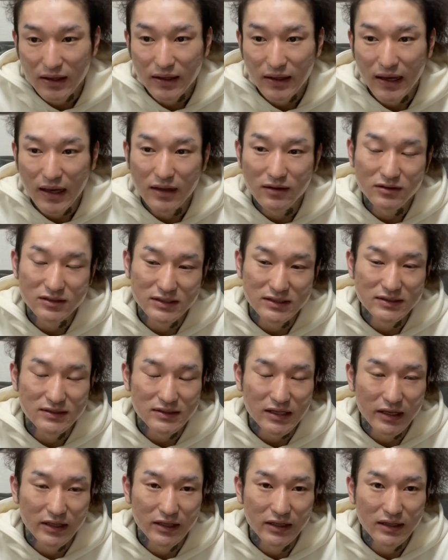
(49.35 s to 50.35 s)
あの、震
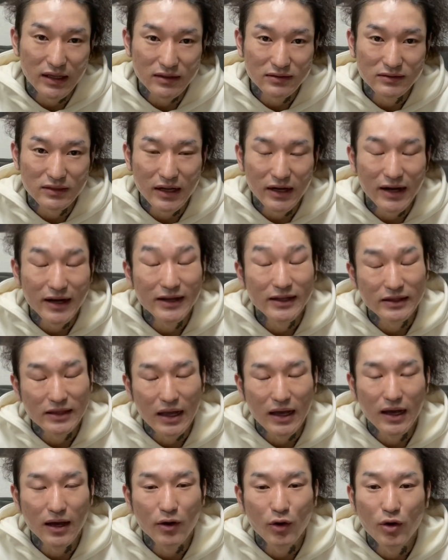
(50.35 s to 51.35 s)
災で亡くなられ
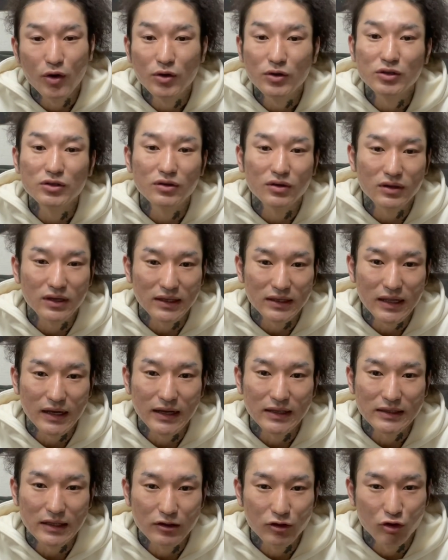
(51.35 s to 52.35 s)
た多くの
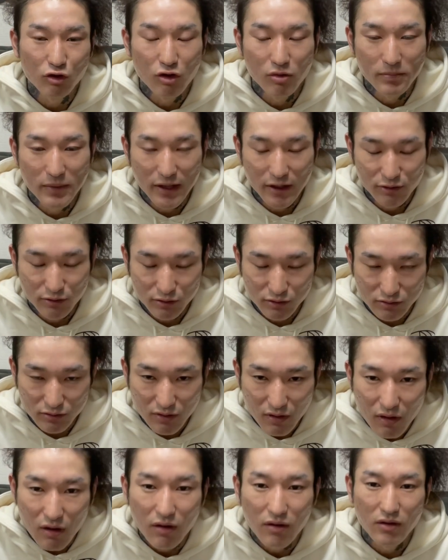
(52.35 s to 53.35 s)
方々のご冥福
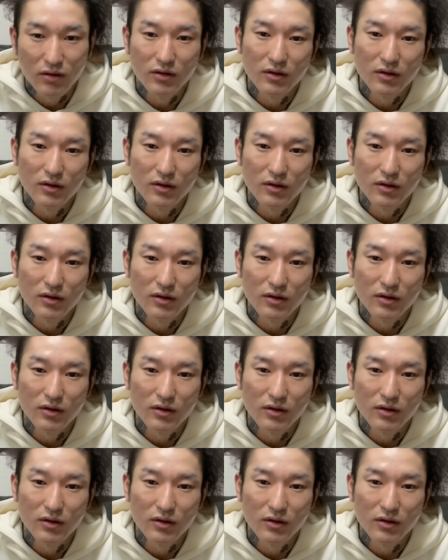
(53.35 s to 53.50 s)
と、